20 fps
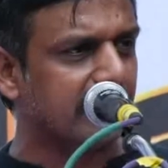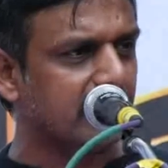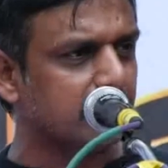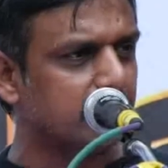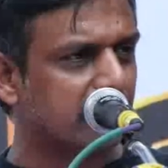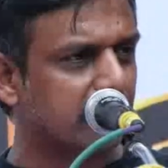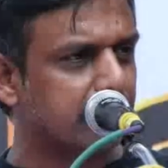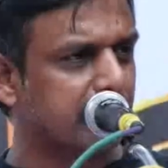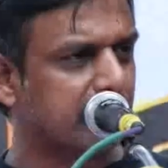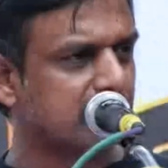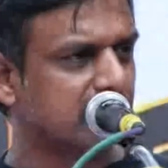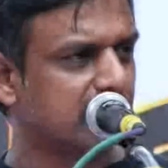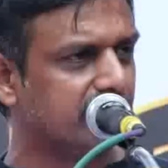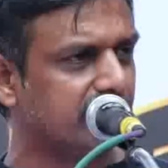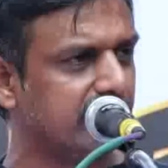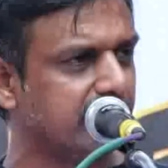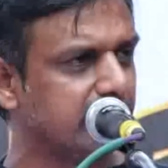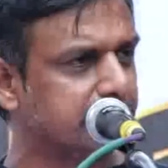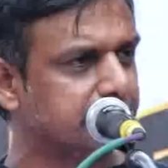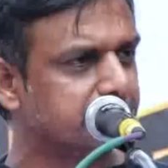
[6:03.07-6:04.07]
நடைமுறைப்படுத்த
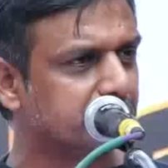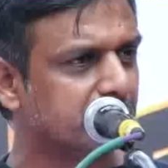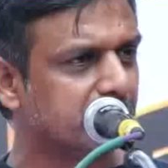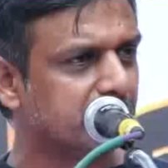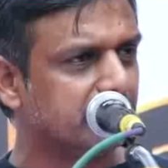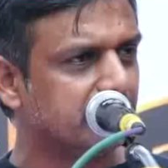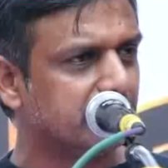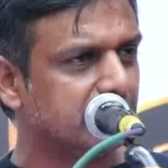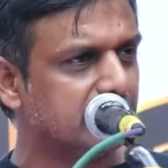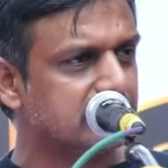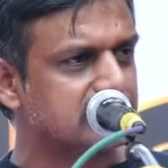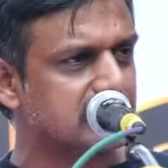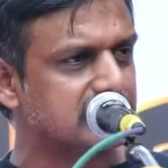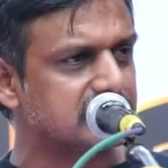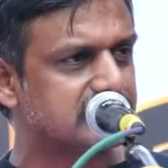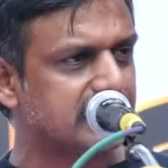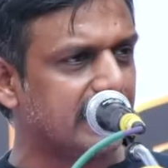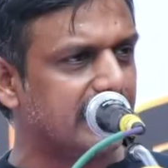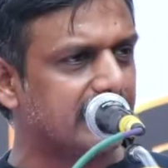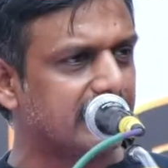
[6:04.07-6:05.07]
வேண்டும்
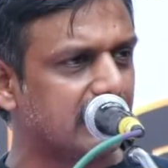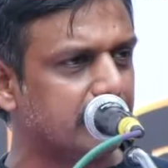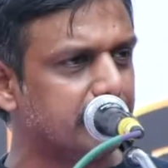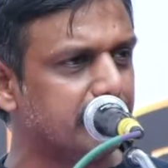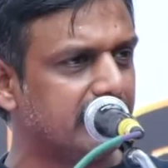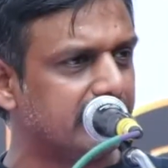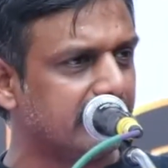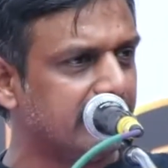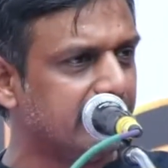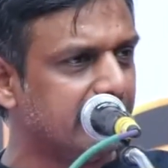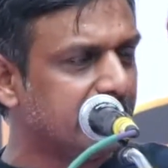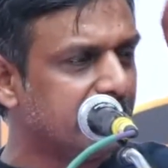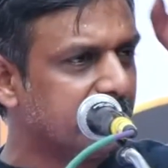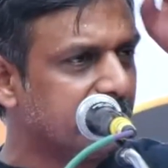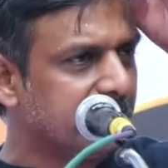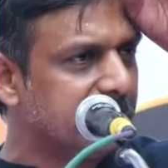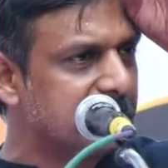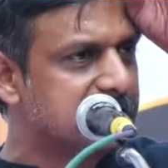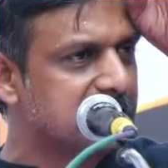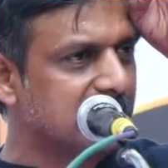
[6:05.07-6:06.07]
சச்சார் கமிட்டி
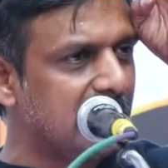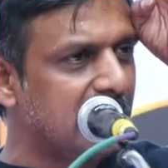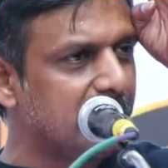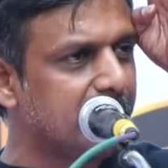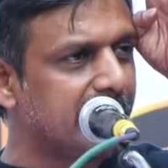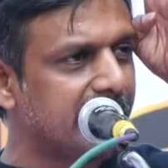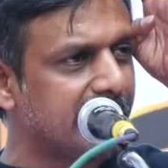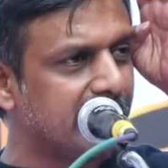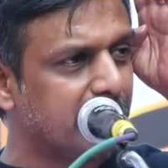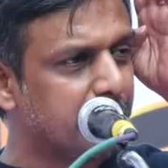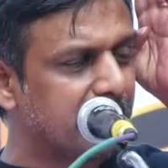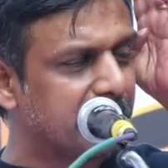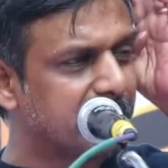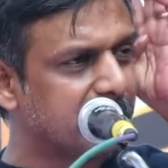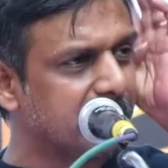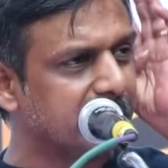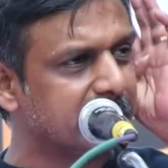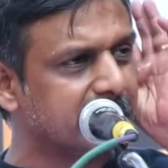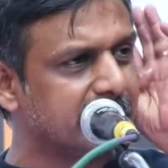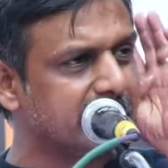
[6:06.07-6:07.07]
இஸ்லாமிய இன
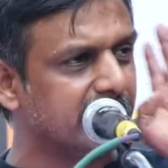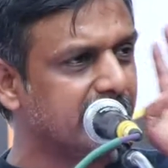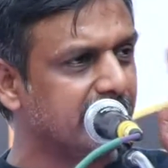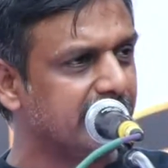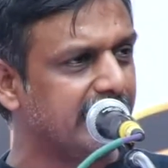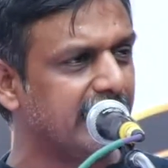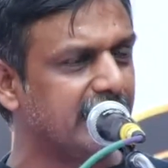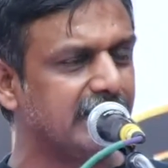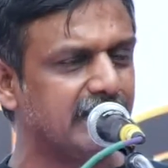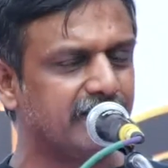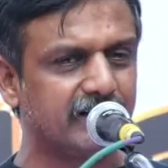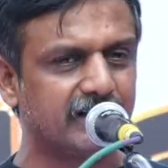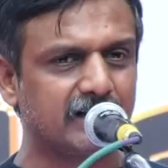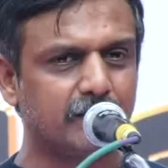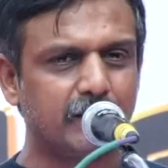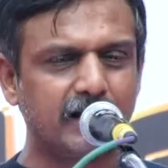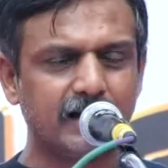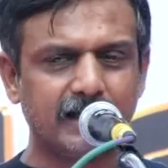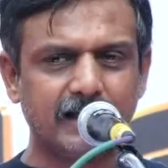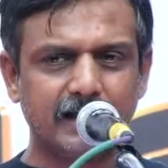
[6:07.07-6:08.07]
மக்களுக்கு என்ன
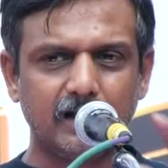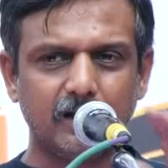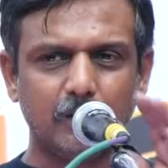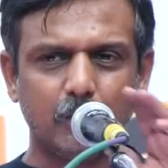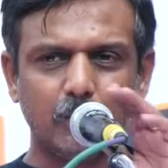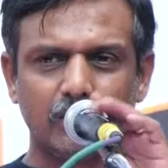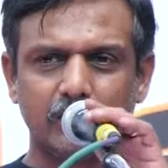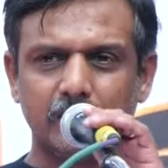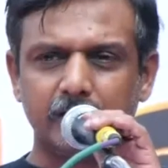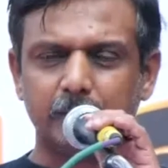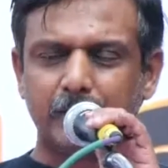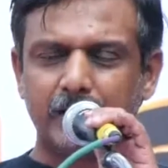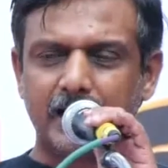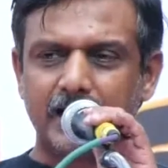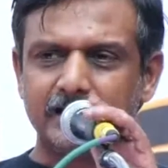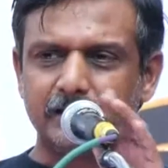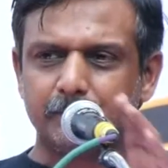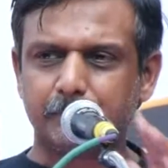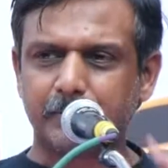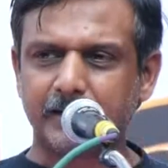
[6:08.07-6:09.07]
விதமான ஒரு
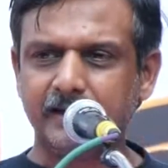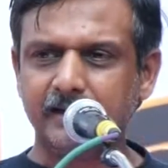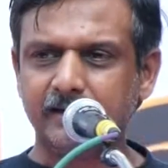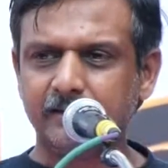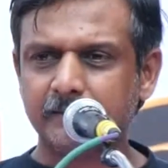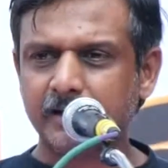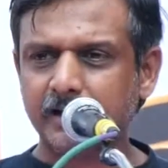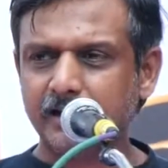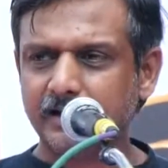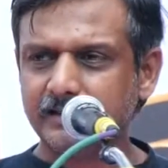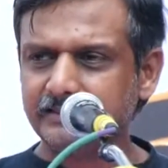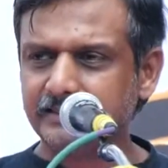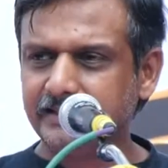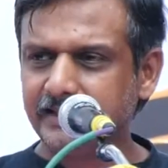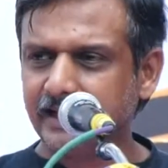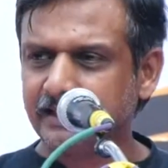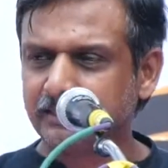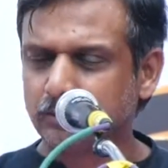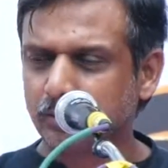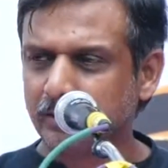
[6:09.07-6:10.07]
பாதிப்பை
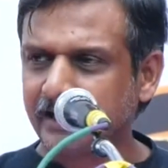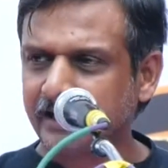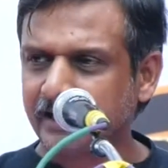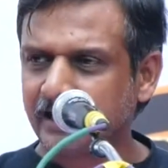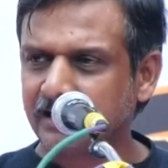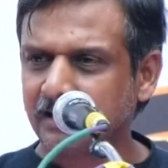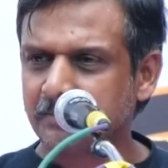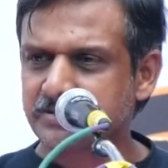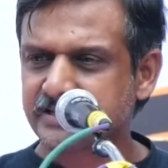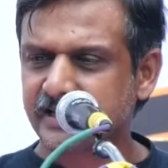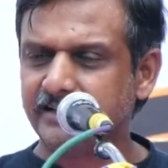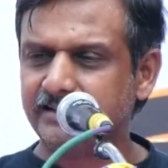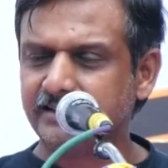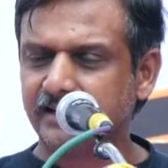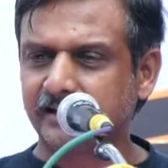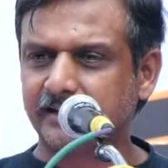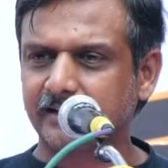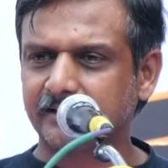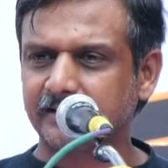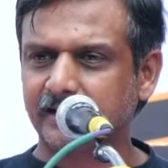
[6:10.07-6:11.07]
இந்திய துணைக்கண்டம்
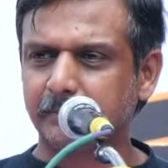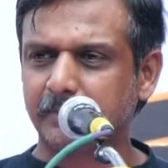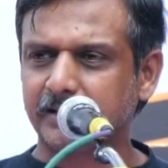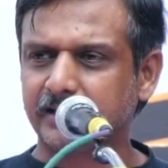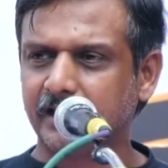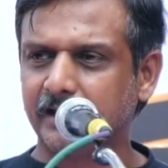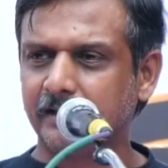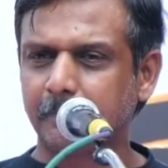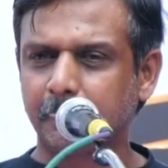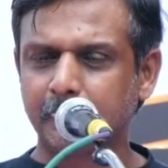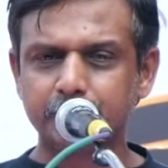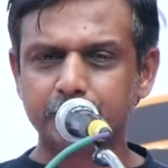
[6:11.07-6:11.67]
செய்திருக்கிறது என்பதை